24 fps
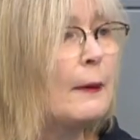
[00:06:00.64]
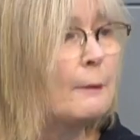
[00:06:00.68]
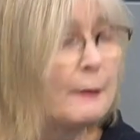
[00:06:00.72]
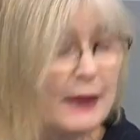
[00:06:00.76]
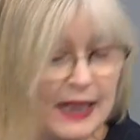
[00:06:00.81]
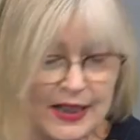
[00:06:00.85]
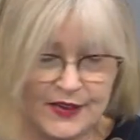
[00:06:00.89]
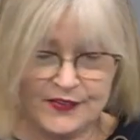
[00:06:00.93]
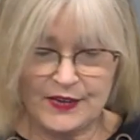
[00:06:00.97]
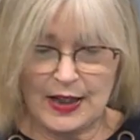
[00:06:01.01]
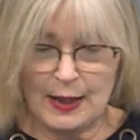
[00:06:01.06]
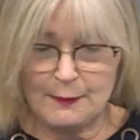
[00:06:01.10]

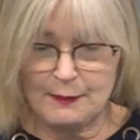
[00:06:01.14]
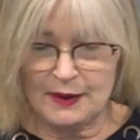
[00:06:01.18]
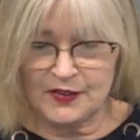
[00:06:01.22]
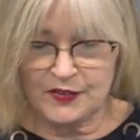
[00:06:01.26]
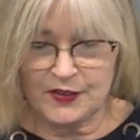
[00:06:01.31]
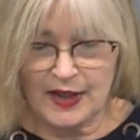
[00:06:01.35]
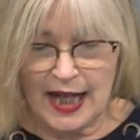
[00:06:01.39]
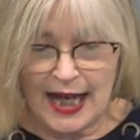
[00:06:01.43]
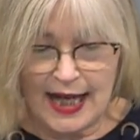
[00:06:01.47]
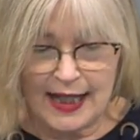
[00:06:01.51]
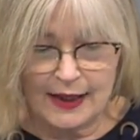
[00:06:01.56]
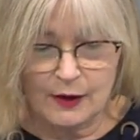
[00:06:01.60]
mieser
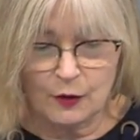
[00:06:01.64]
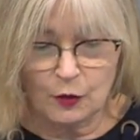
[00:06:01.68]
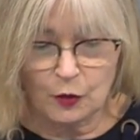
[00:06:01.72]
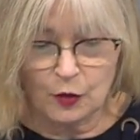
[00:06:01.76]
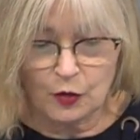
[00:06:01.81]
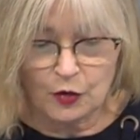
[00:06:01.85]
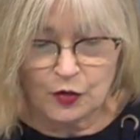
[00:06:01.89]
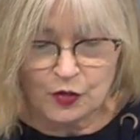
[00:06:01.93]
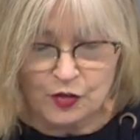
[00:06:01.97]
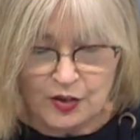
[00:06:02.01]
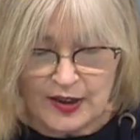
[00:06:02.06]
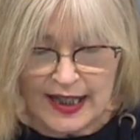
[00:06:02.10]
Bezahlung
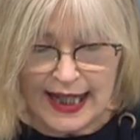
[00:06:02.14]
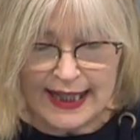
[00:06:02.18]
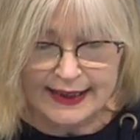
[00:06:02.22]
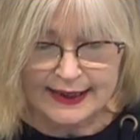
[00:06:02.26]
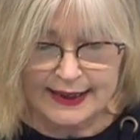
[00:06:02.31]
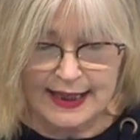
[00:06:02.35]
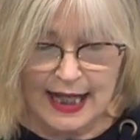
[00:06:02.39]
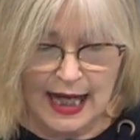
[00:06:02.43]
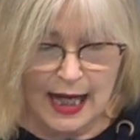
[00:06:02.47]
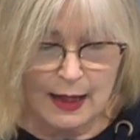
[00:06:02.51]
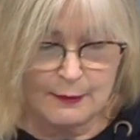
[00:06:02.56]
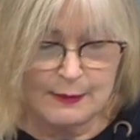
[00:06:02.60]
und
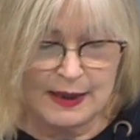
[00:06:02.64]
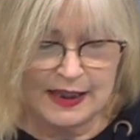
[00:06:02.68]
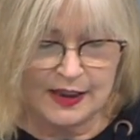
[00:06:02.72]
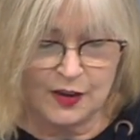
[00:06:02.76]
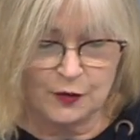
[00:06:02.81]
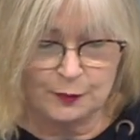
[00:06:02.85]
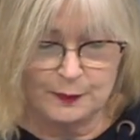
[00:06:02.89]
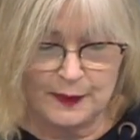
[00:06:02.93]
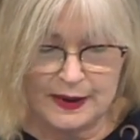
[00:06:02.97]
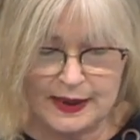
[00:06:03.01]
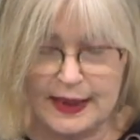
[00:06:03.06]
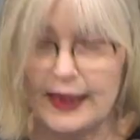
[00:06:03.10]
schlechten
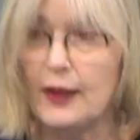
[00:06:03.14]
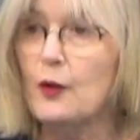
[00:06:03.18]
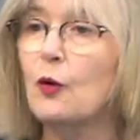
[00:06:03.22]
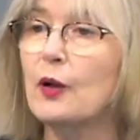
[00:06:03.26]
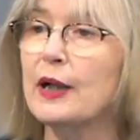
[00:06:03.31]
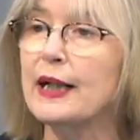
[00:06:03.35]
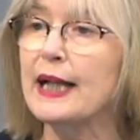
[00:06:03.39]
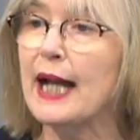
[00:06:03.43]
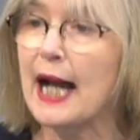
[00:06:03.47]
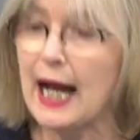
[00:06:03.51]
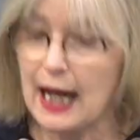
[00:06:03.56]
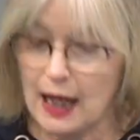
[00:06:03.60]

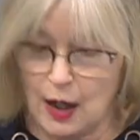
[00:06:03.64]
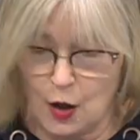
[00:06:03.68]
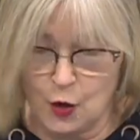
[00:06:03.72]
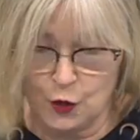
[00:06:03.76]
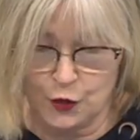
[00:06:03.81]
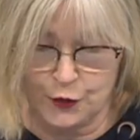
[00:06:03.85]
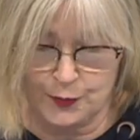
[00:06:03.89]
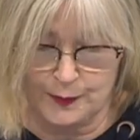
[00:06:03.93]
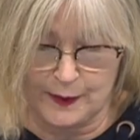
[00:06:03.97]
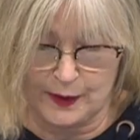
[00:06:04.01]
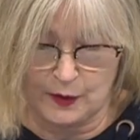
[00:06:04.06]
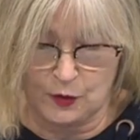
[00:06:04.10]
Arbeitsbedingungen
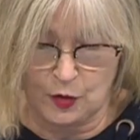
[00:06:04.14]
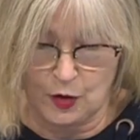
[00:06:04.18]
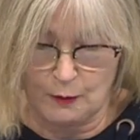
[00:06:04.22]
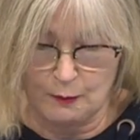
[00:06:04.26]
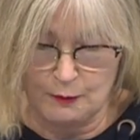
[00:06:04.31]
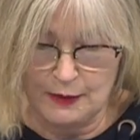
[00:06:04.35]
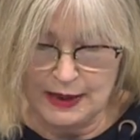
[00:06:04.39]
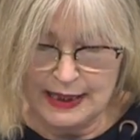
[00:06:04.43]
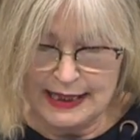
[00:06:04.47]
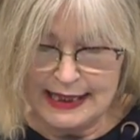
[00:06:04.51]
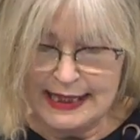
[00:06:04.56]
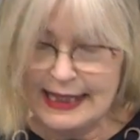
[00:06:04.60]

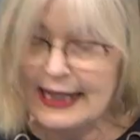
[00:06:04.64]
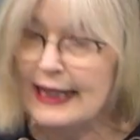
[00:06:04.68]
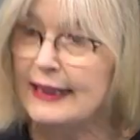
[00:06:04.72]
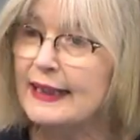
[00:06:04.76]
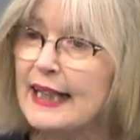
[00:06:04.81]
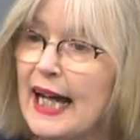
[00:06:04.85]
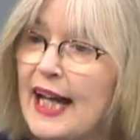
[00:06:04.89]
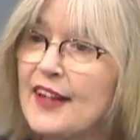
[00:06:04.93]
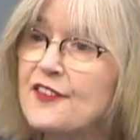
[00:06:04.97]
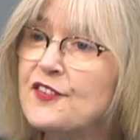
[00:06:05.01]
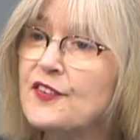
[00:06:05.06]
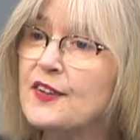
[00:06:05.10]
herausbekommen. Frau
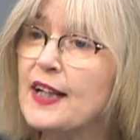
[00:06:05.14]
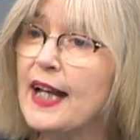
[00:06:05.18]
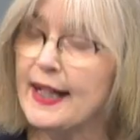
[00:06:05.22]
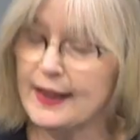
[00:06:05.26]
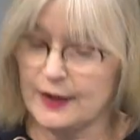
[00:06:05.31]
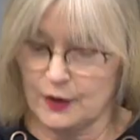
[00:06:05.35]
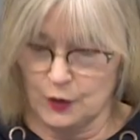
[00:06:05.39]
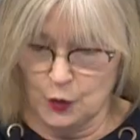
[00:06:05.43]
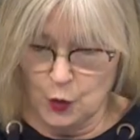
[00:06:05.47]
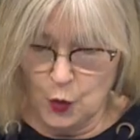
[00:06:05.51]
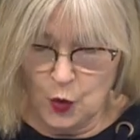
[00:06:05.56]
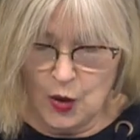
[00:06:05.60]
das
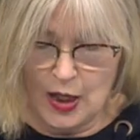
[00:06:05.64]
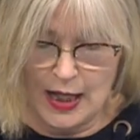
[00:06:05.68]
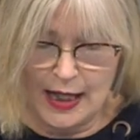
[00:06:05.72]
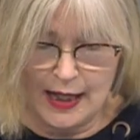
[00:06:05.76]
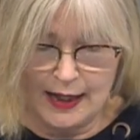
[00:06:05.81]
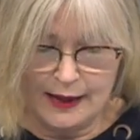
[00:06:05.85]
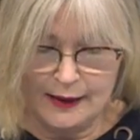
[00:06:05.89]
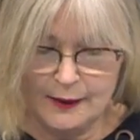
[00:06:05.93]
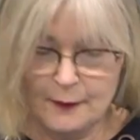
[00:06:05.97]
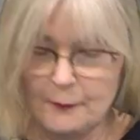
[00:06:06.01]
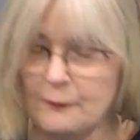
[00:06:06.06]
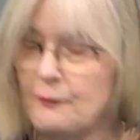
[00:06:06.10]
Kollegin,
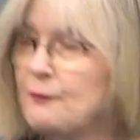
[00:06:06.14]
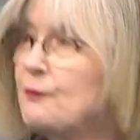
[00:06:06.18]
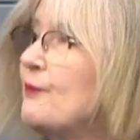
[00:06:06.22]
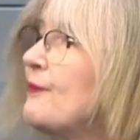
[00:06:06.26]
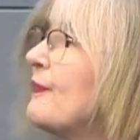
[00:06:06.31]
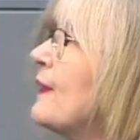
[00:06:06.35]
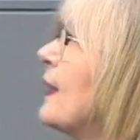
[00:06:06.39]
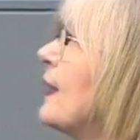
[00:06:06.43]
denken Sie an